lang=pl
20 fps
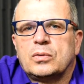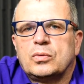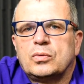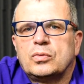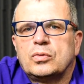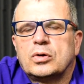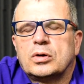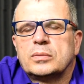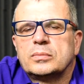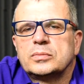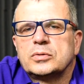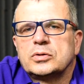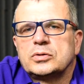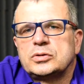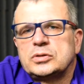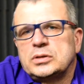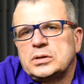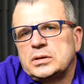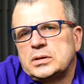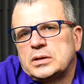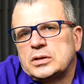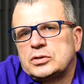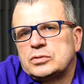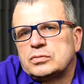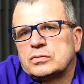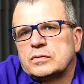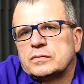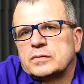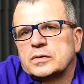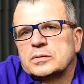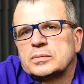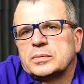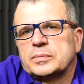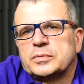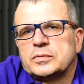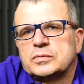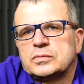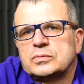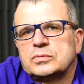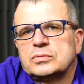ułomność i ten człowiek po
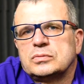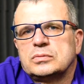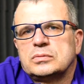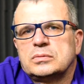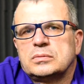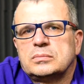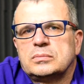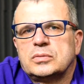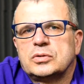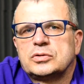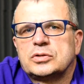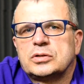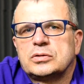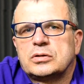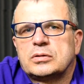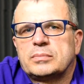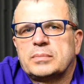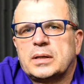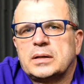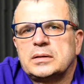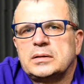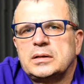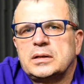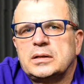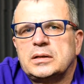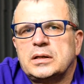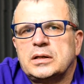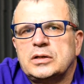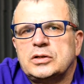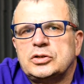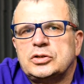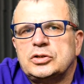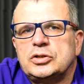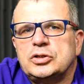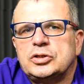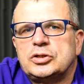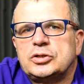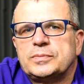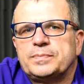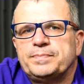prostu może normalnie
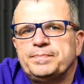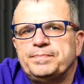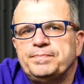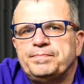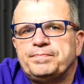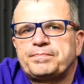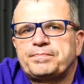jeździć.